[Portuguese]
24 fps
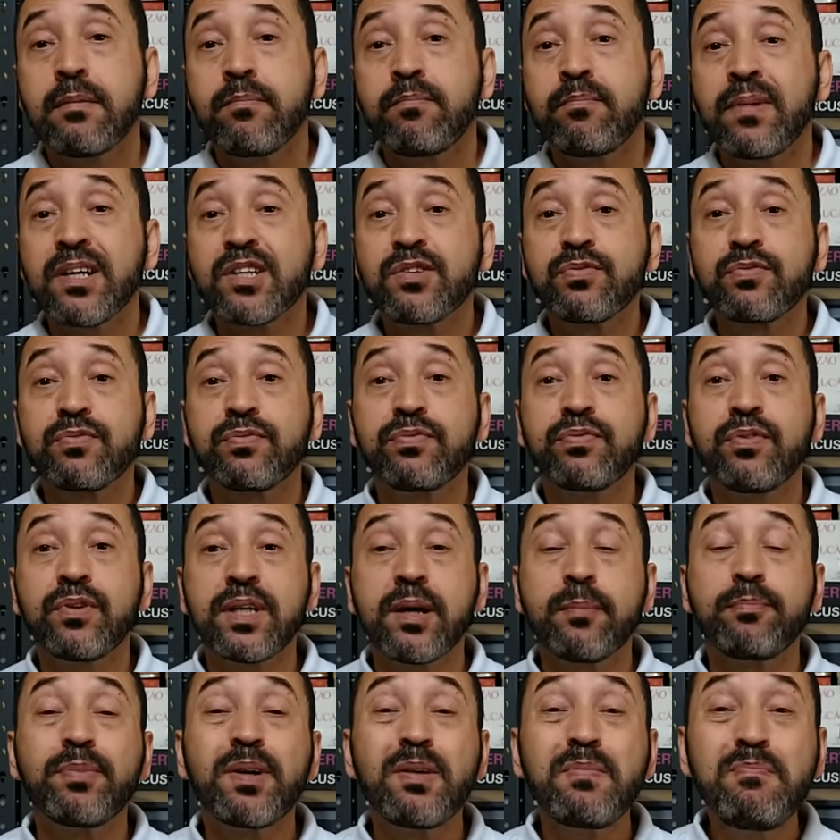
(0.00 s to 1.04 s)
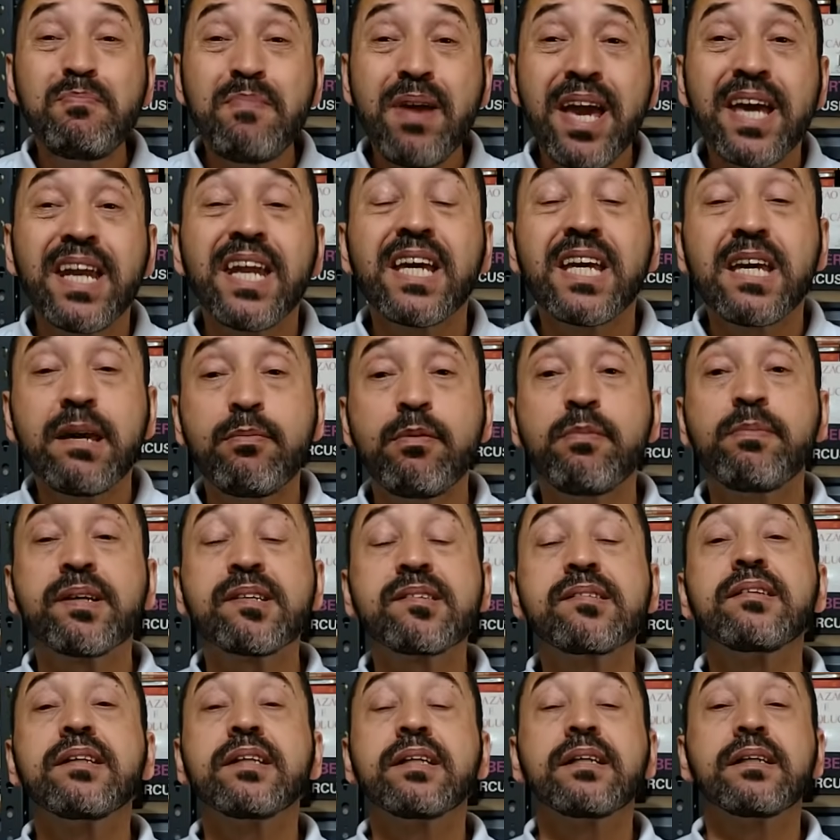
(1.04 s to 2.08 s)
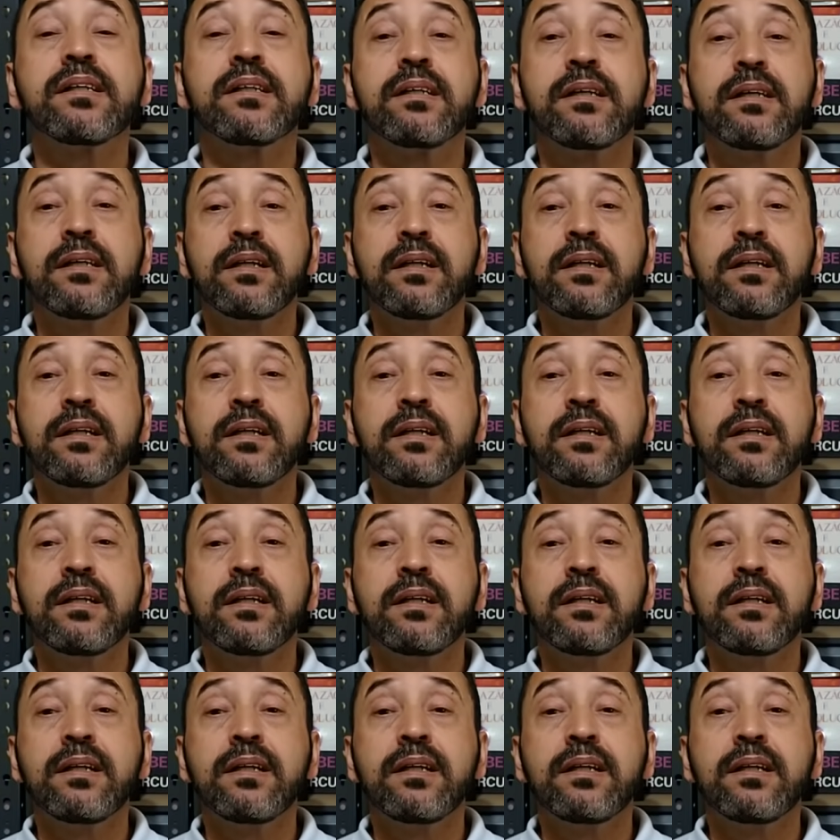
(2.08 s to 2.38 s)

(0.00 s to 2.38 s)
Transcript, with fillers: mas foi a primeira equipe brasileira